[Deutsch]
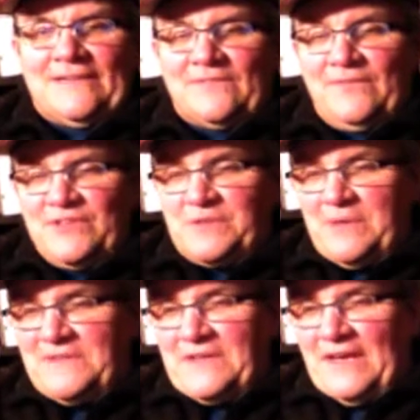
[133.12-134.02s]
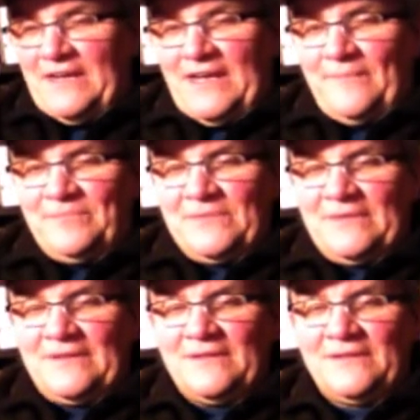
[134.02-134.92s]
Werden wir zum Essen
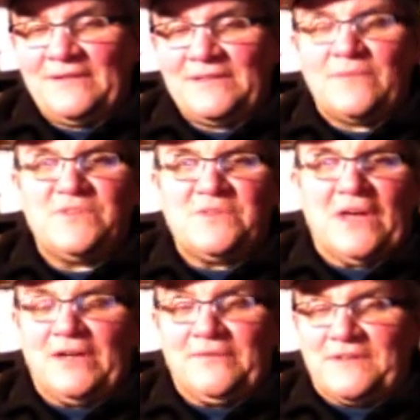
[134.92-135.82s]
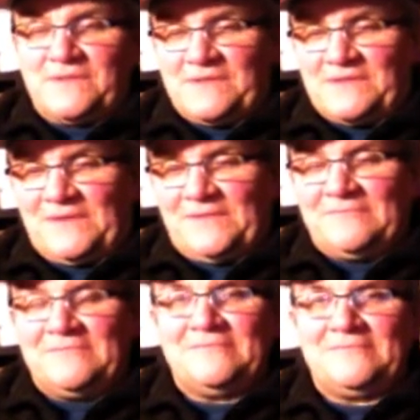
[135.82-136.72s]
eingeladen, dann wissen wir alle, wie das ist.
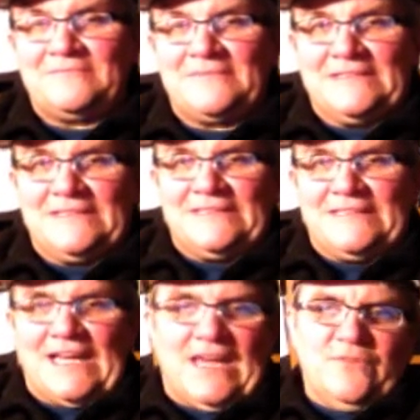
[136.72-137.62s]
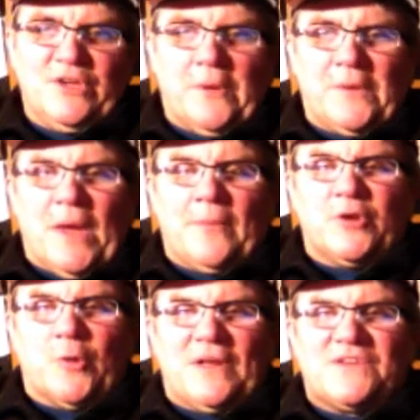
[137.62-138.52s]
Gehen wir aber
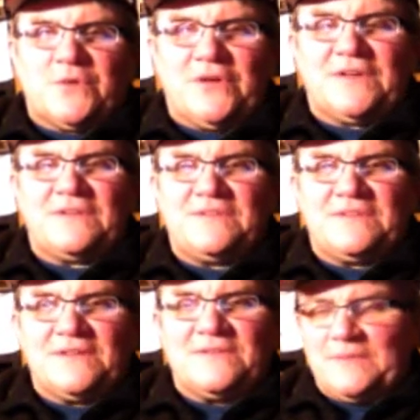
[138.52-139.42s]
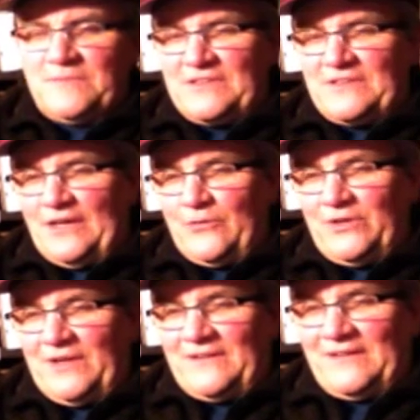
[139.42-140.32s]
doch mal zurück ins 17. Äh,
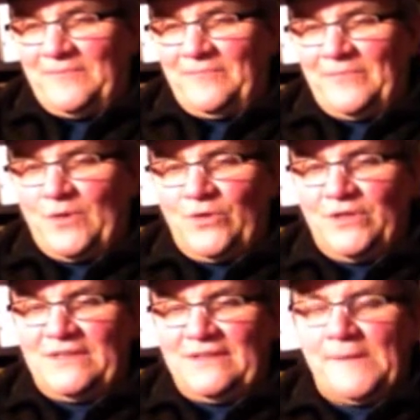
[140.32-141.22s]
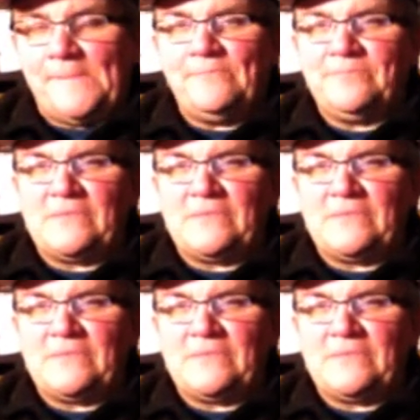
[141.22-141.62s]
Jahrhundert. Und äh,